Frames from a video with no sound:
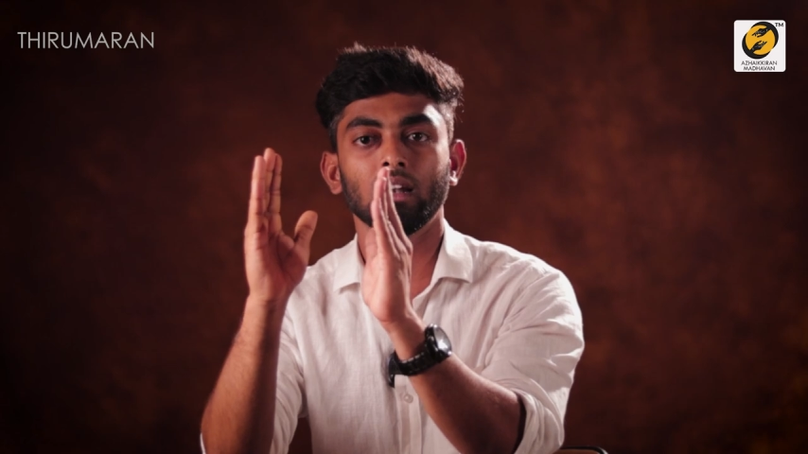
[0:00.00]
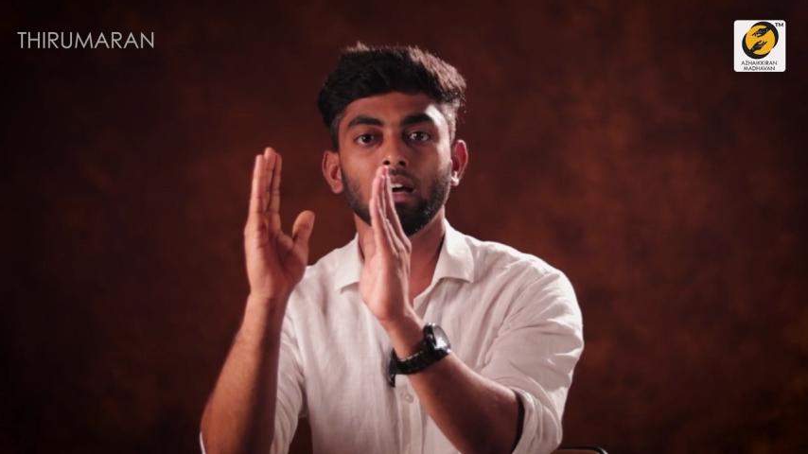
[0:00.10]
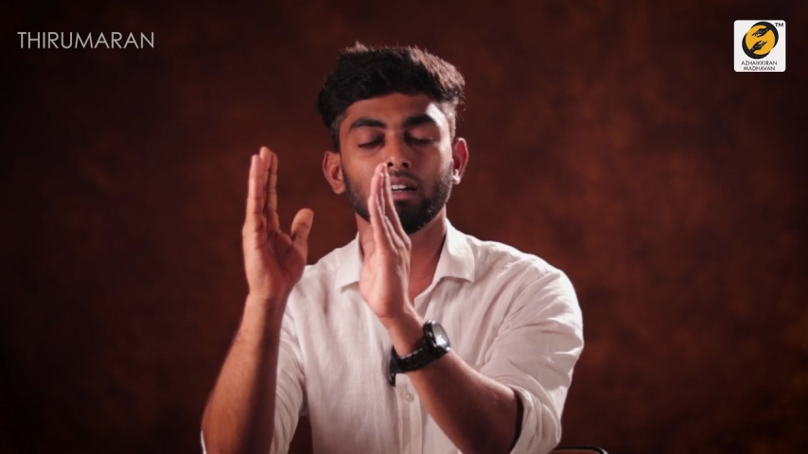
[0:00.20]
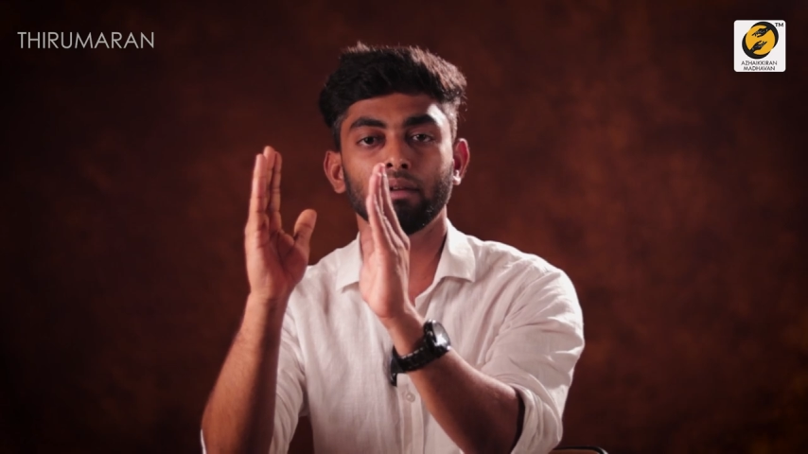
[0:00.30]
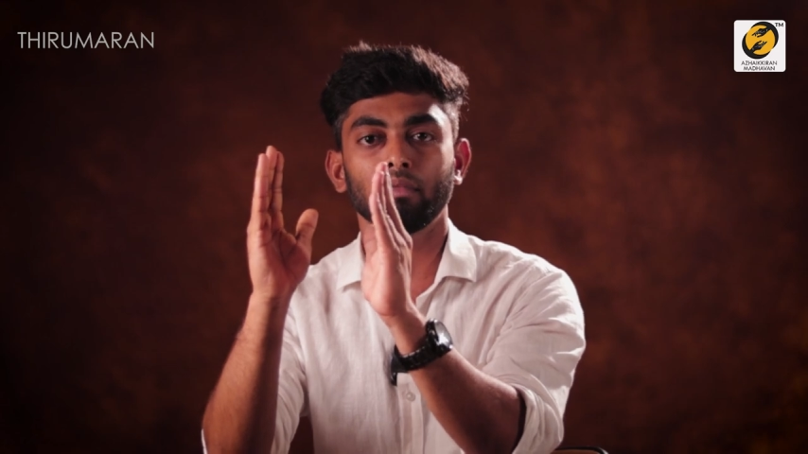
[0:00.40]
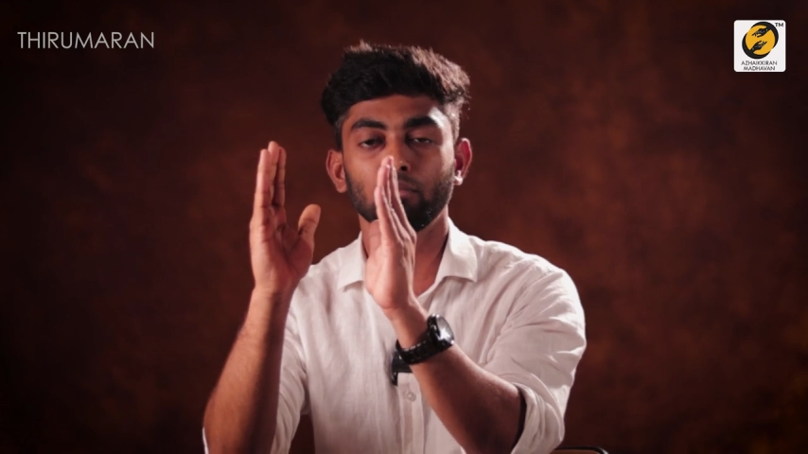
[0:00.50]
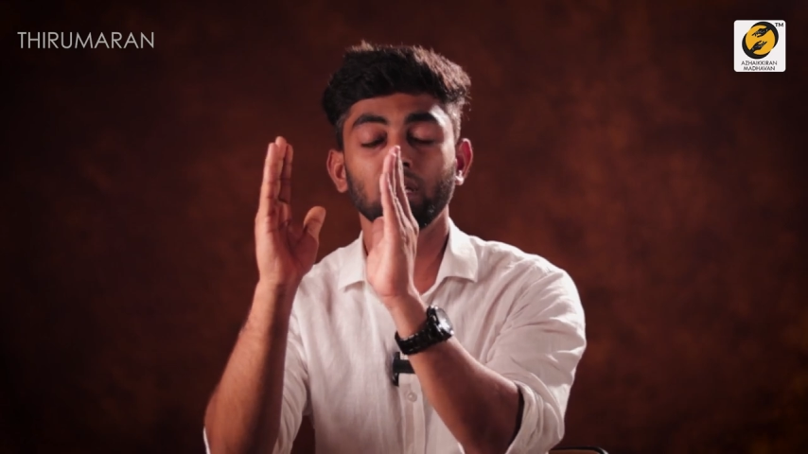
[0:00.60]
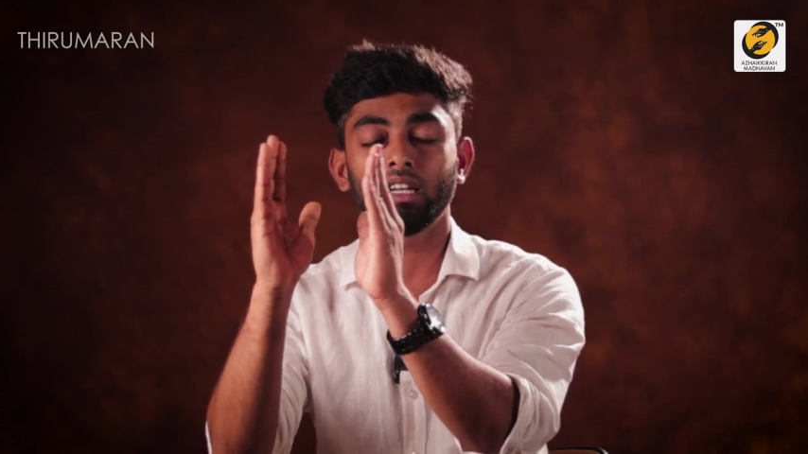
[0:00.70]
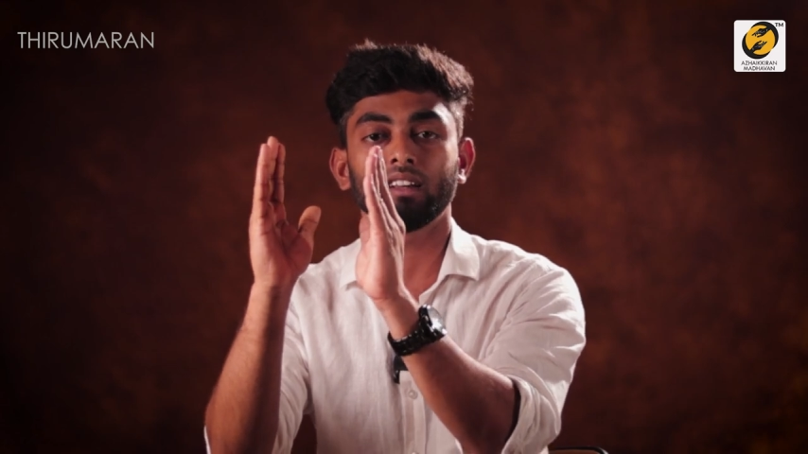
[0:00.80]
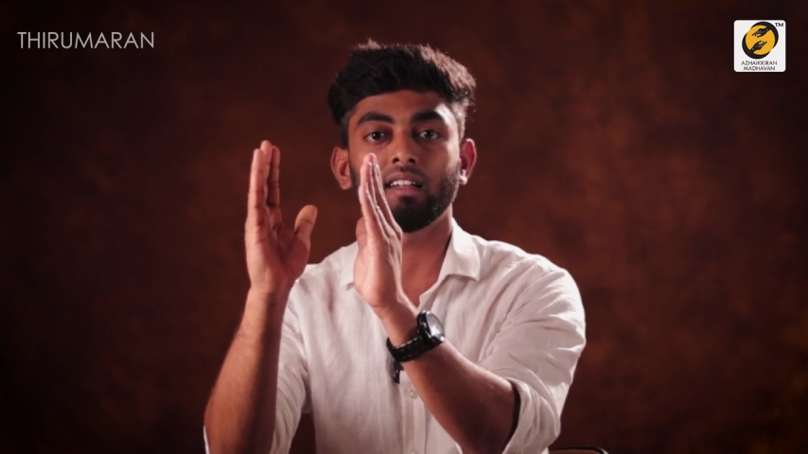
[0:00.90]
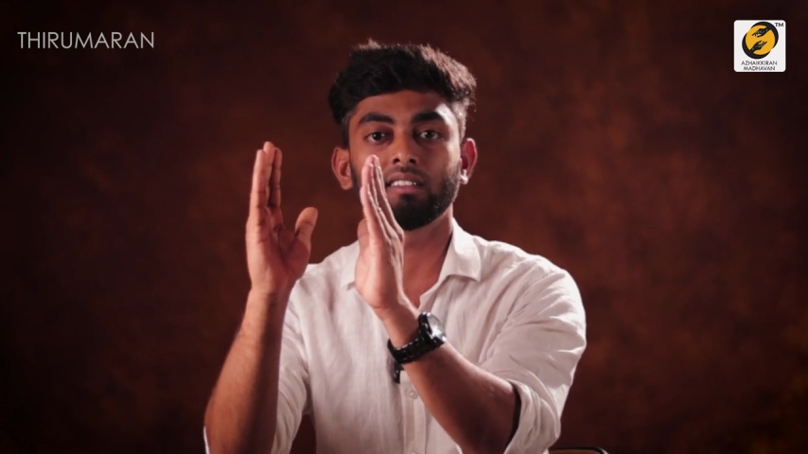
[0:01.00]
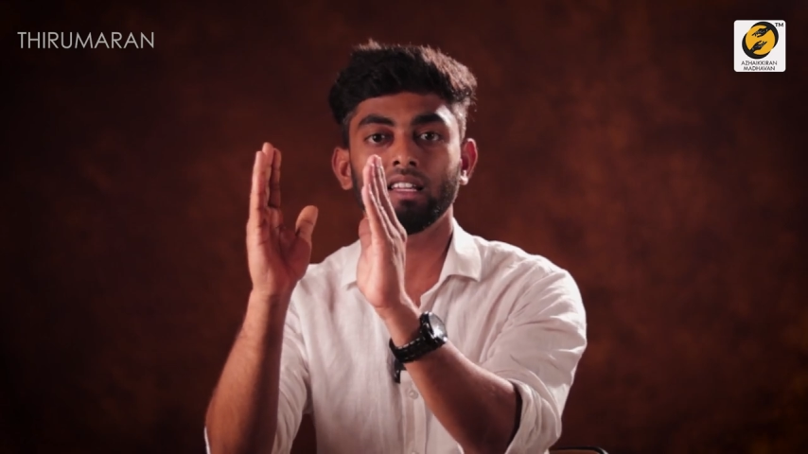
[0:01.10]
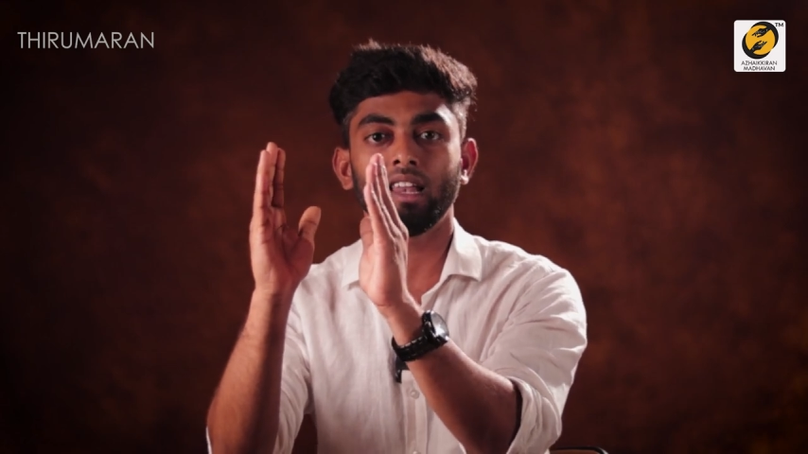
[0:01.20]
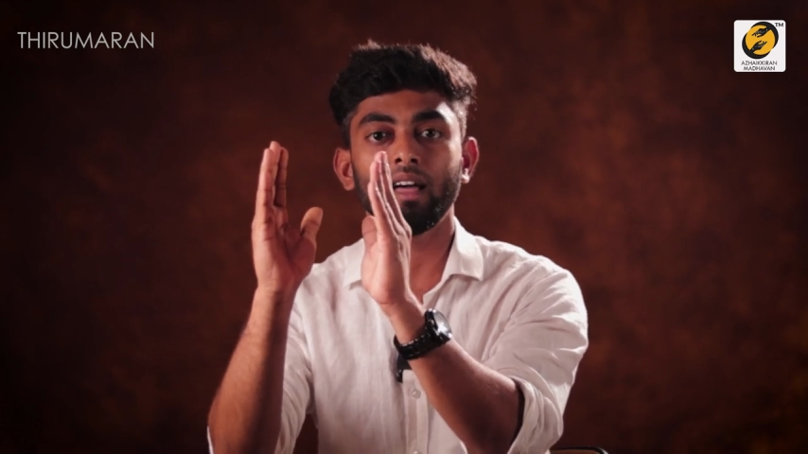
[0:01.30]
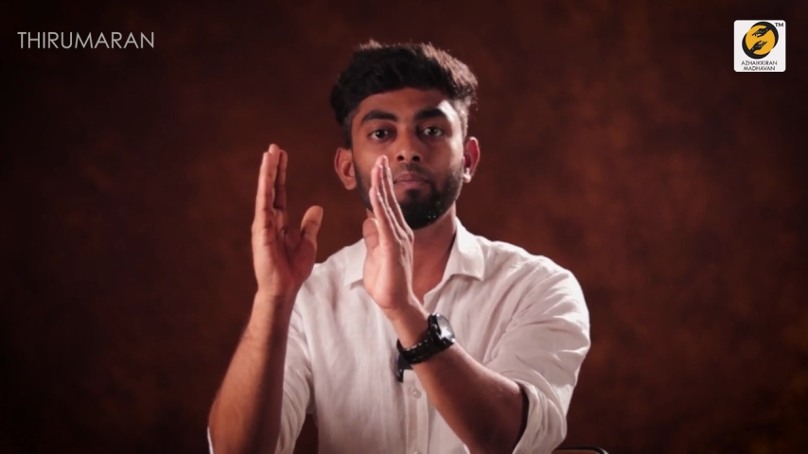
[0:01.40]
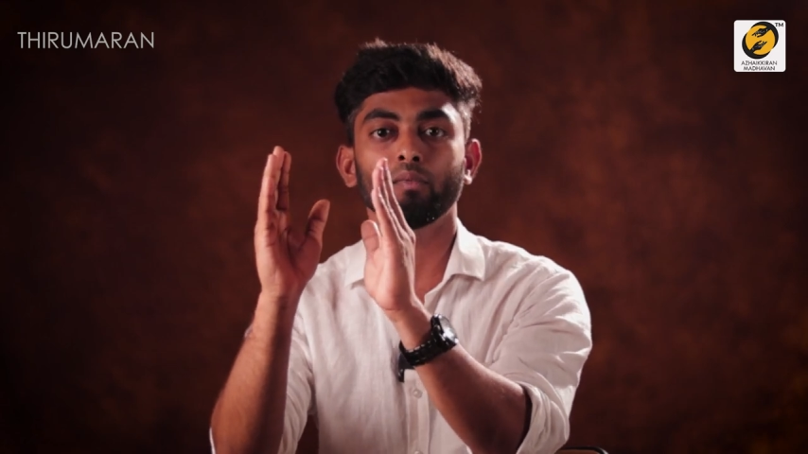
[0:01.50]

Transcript: லக்னம் மிதுன ராசியில்